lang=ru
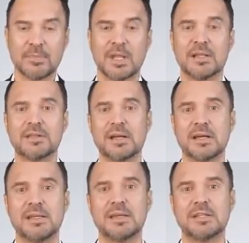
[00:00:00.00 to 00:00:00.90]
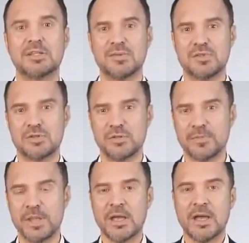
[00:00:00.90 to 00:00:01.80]
Однако и это не все.
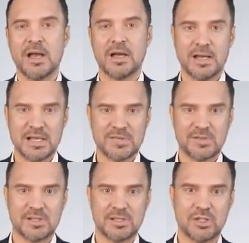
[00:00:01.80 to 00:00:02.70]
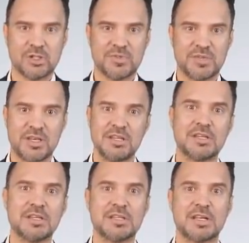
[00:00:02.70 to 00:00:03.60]
Оказывается, еще в
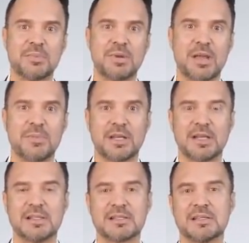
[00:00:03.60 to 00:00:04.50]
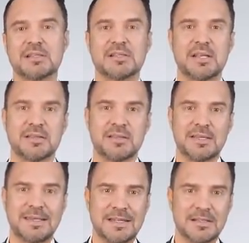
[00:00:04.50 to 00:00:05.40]
середине декабря американское издание
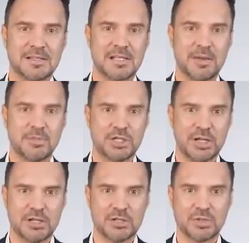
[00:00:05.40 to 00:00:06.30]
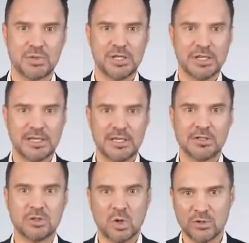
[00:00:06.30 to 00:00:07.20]
The Hill сообщало, что
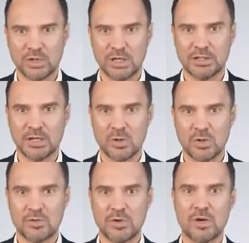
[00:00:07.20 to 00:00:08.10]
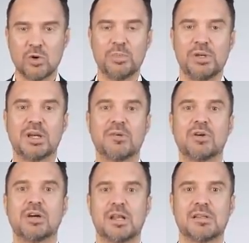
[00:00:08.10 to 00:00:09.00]
никаких новых ледоколов у
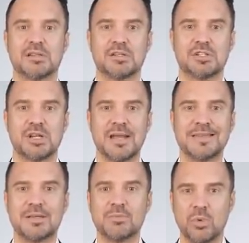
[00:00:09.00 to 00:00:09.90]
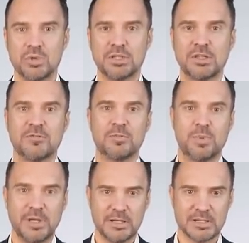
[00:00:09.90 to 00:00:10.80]
береговой охраны США не будет в
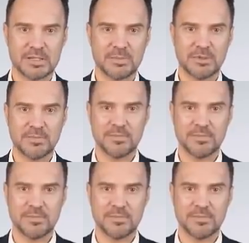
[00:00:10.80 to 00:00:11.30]
принципе.